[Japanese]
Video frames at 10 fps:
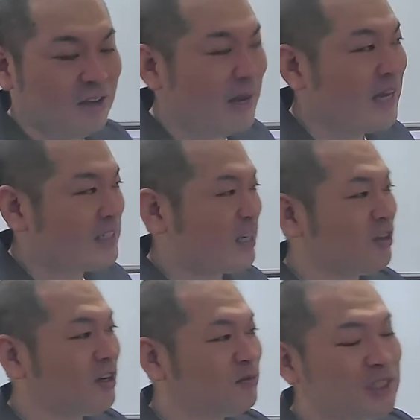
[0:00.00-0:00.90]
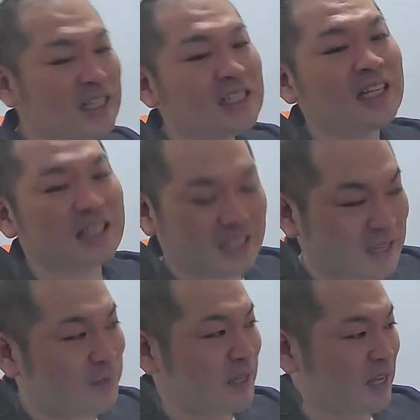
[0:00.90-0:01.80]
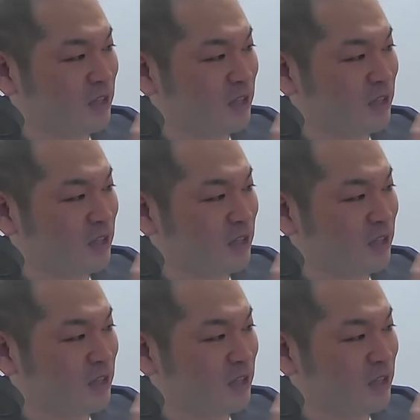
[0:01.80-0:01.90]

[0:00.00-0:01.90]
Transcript: まあ、シャドーイングが難しかったらね、まあ、